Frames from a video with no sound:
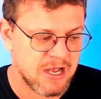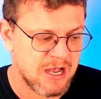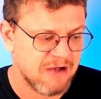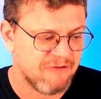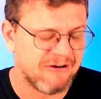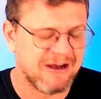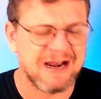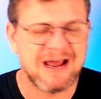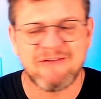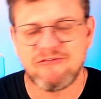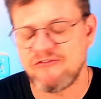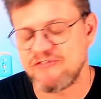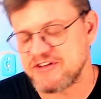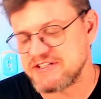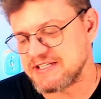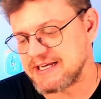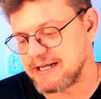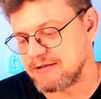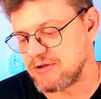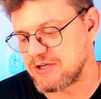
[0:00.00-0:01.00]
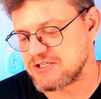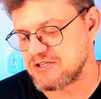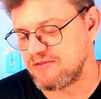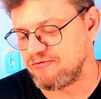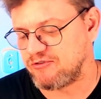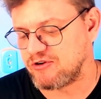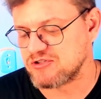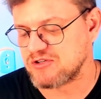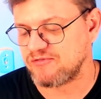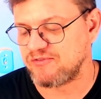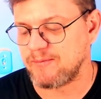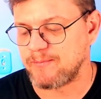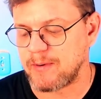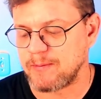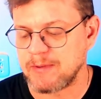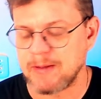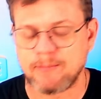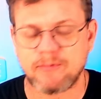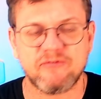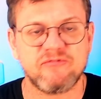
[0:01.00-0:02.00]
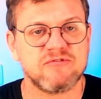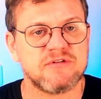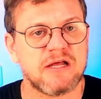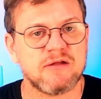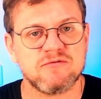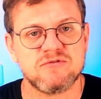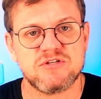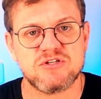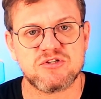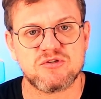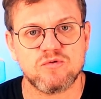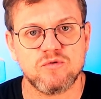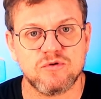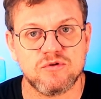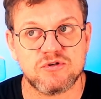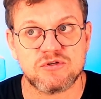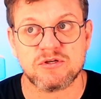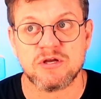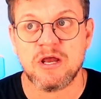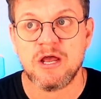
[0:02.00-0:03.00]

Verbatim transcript: fala: ah, vou fazer graduação em filosofia para me aprofundar nos estudos.